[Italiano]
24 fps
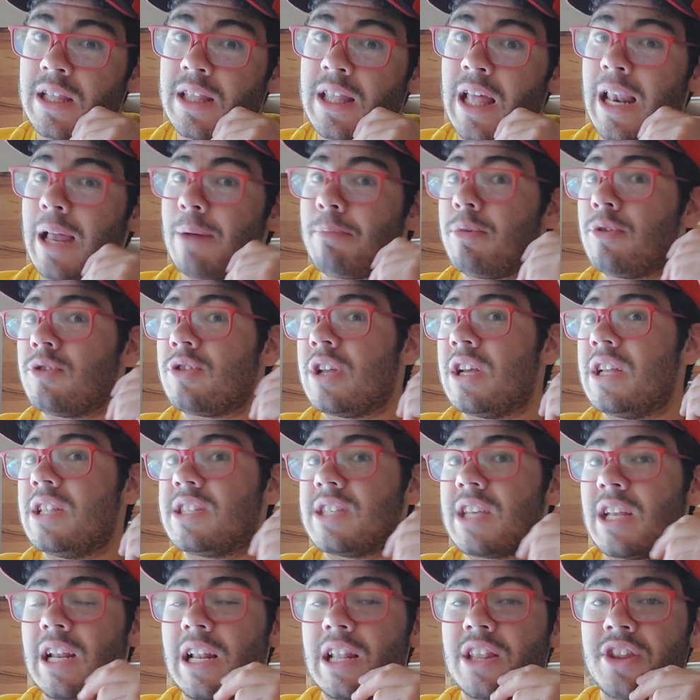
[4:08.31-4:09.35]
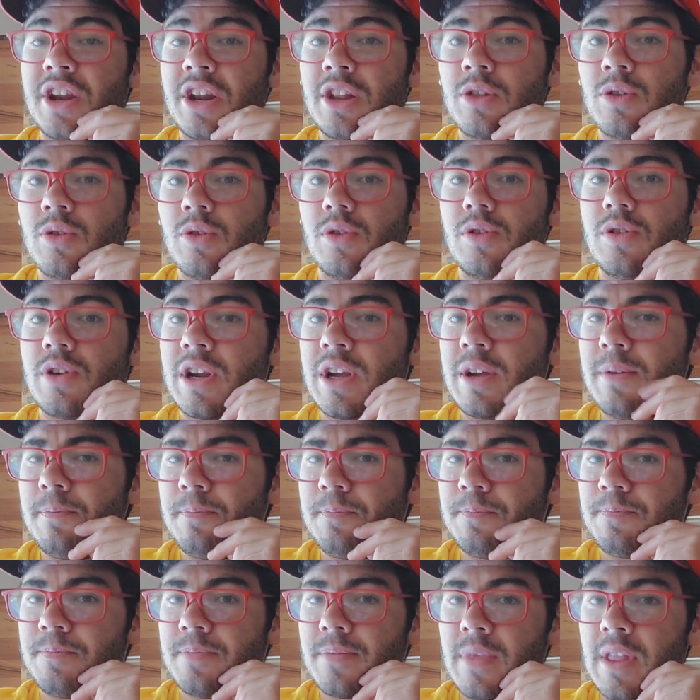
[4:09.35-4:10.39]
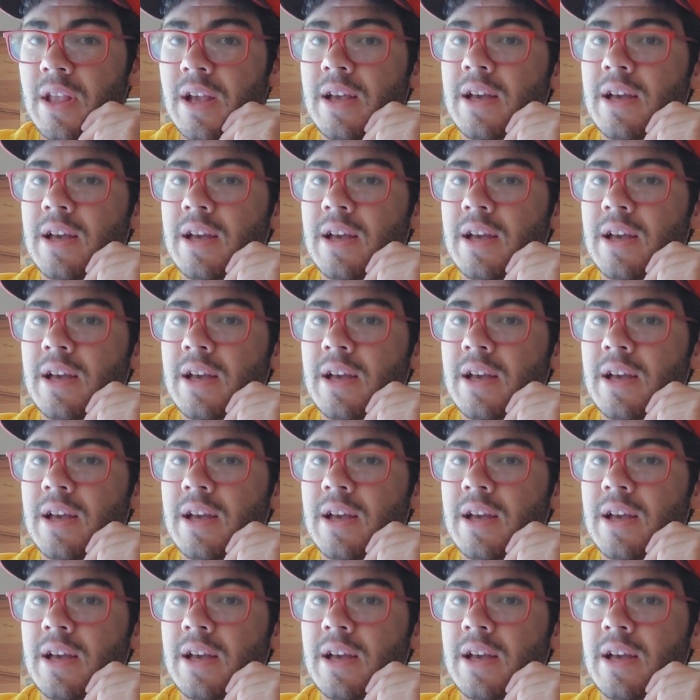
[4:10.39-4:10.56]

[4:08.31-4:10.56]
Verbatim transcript: dalla potenza del trattore,